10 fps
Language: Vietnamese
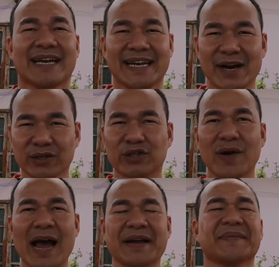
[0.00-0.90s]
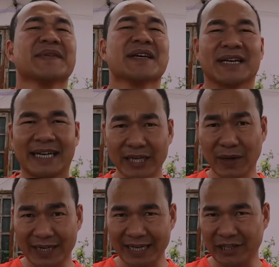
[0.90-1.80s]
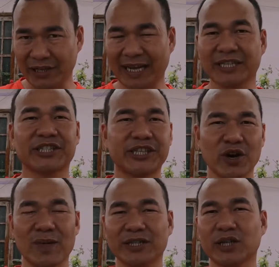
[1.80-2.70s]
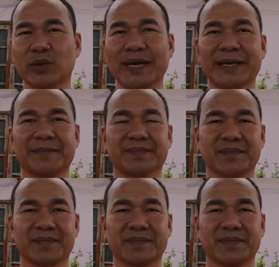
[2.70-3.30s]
Điều số 2, kỹ thuật để trở thành siêu bác sĩ thú y.